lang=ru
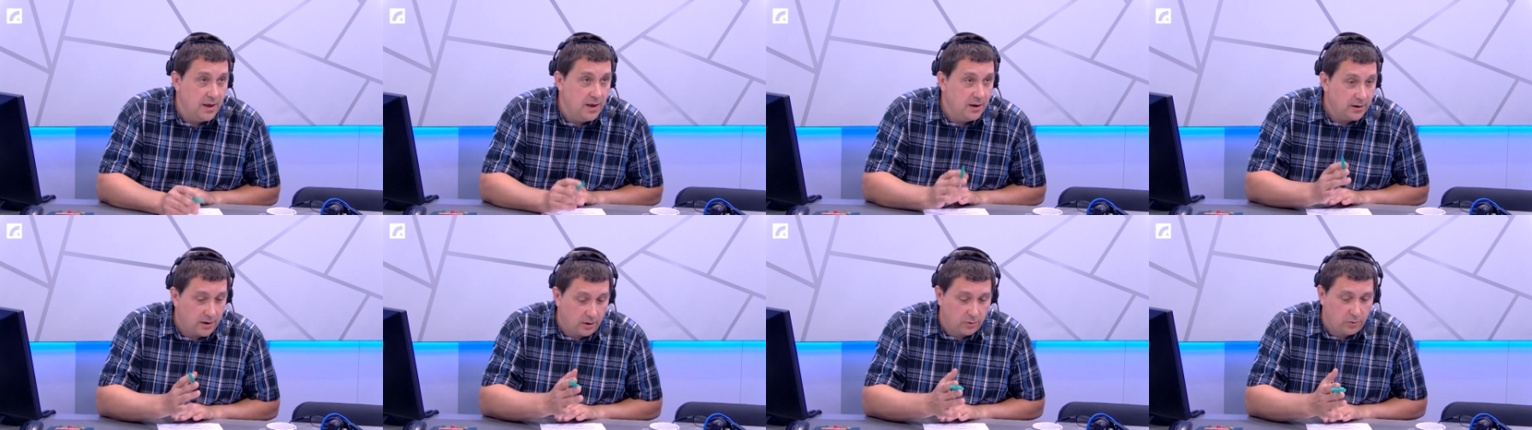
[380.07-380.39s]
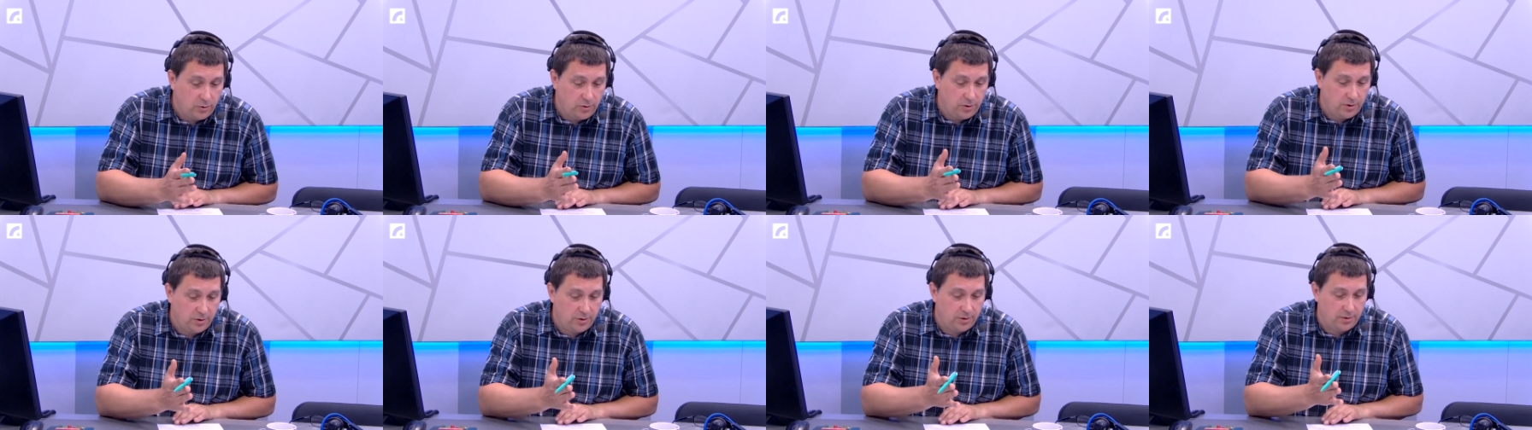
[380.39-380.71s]

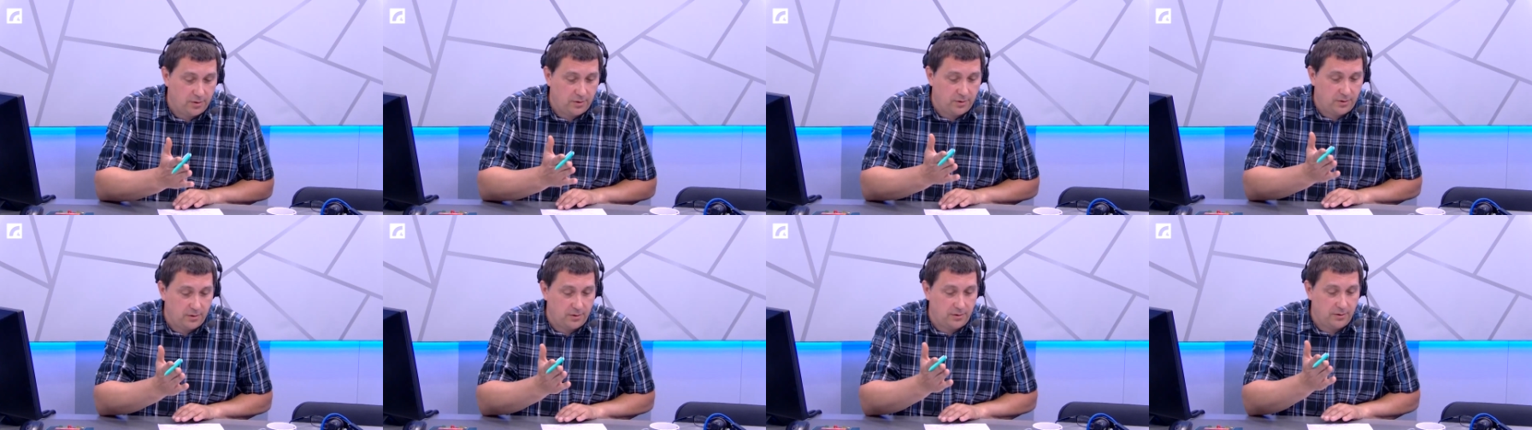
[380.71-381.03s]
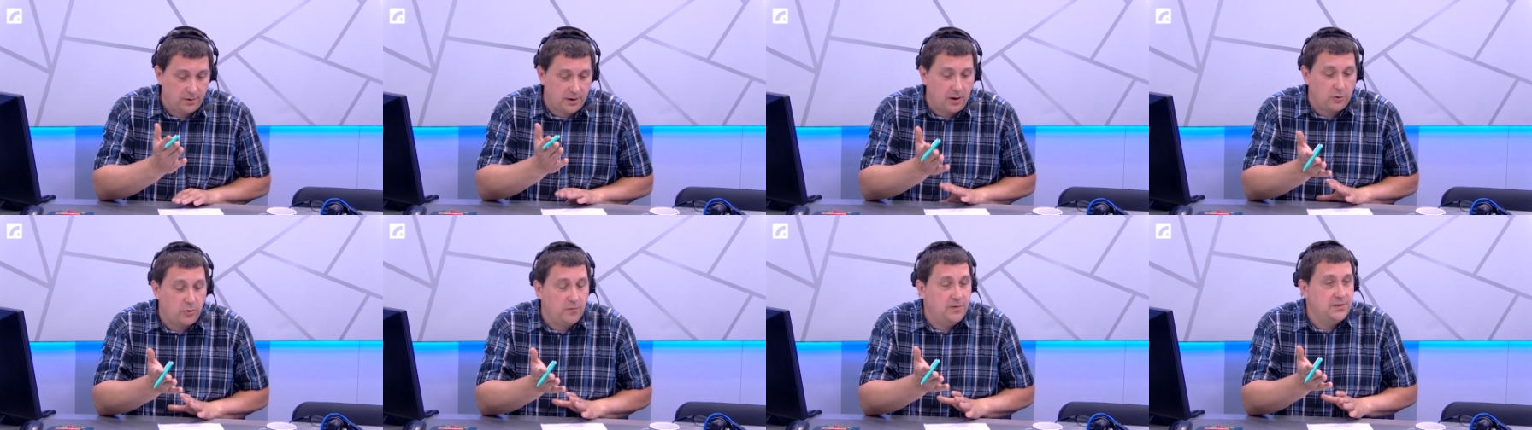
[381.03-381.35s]
Какую, э,
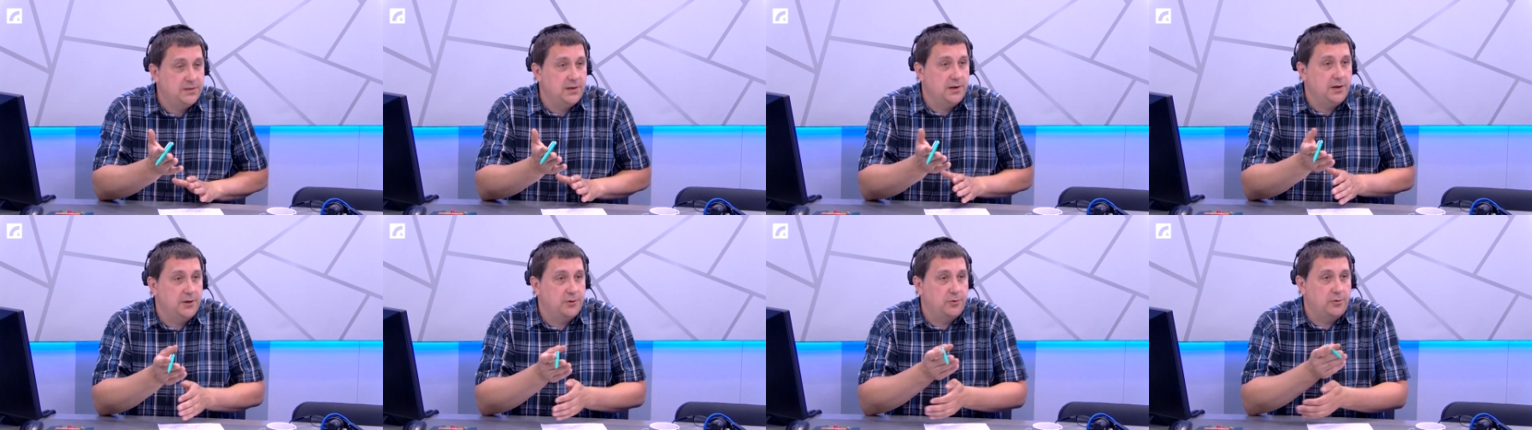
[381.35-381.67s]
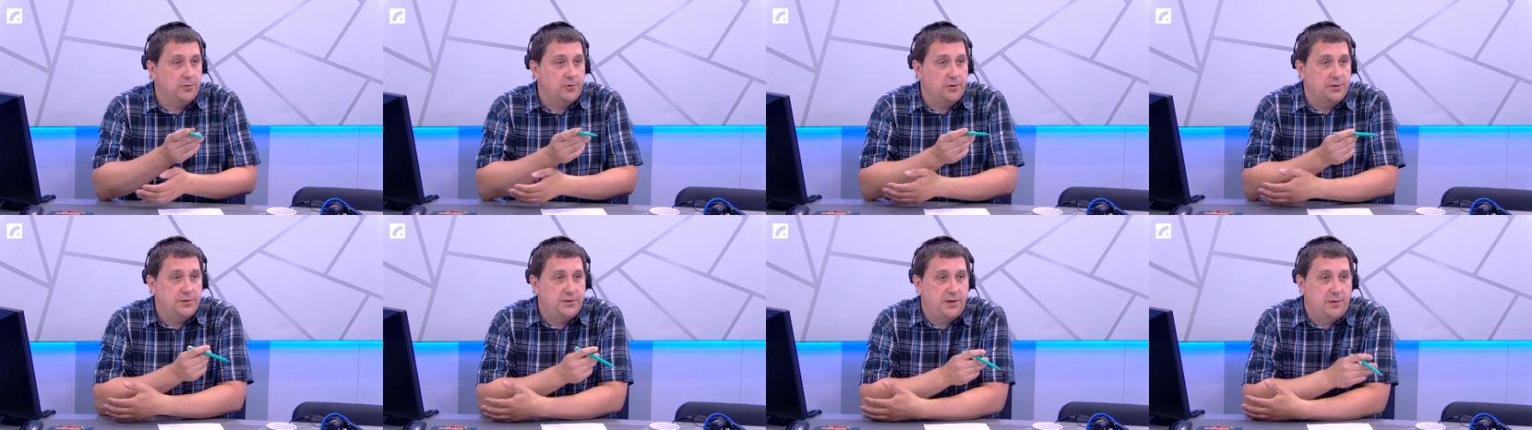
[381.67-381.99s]
как увидели
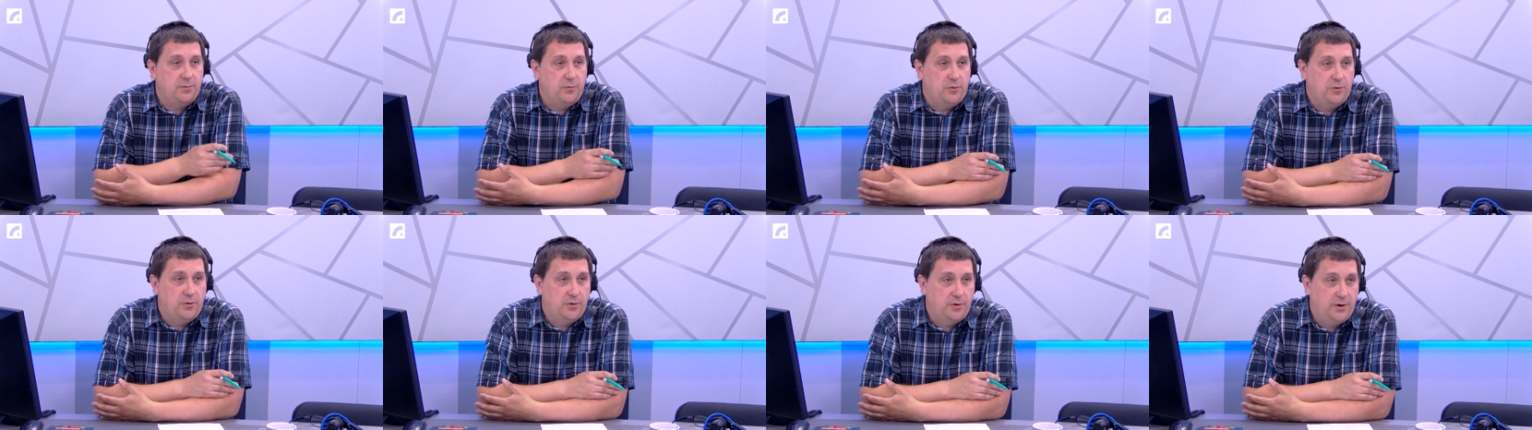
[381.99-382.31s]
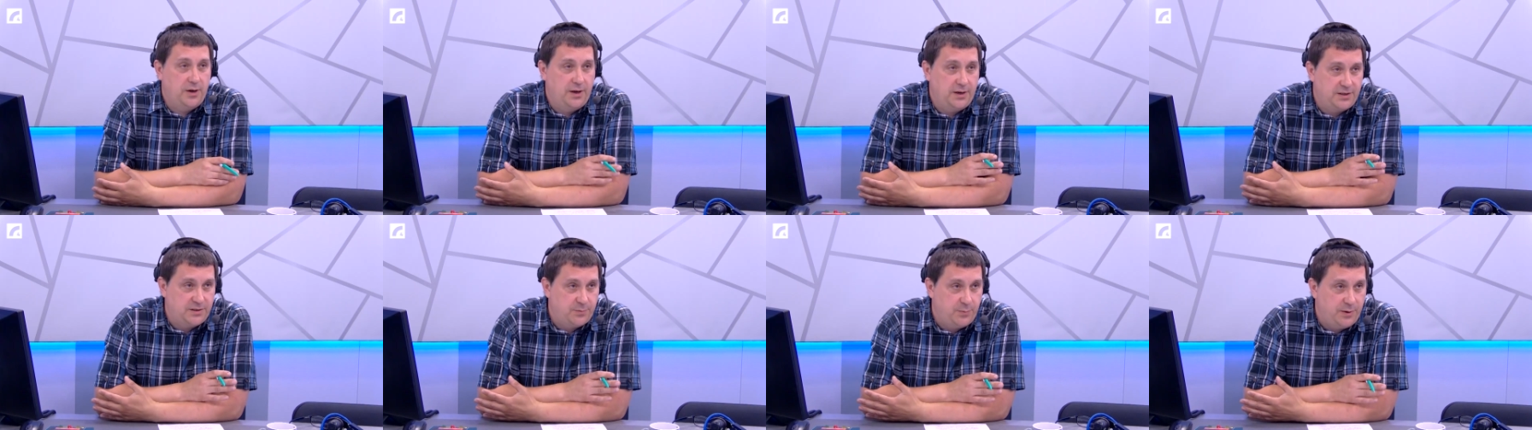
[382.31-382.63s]
эту тему
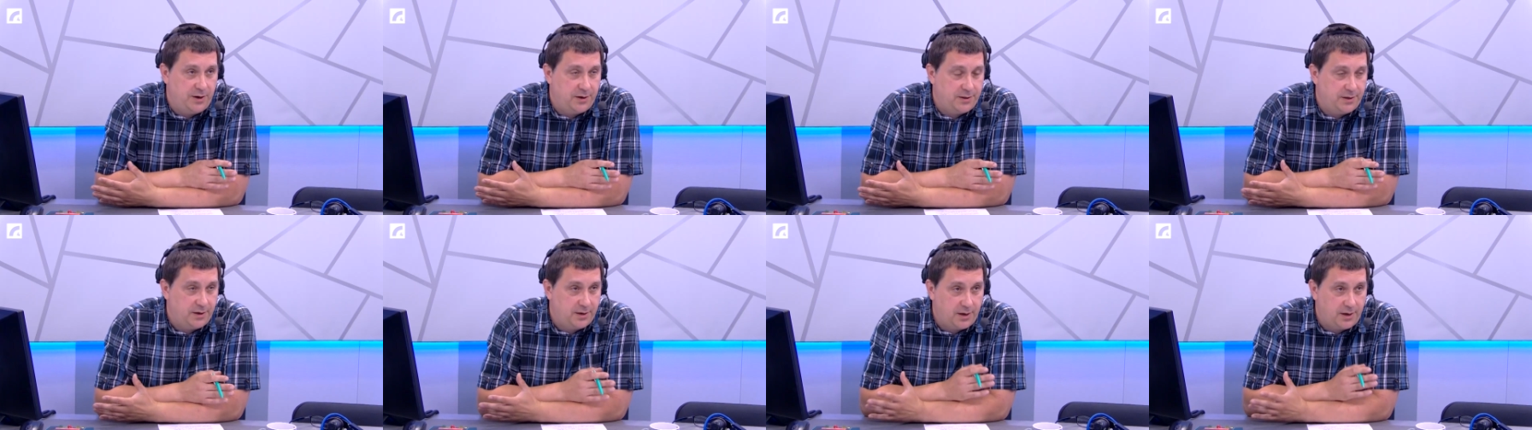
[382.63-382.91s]
эксперты?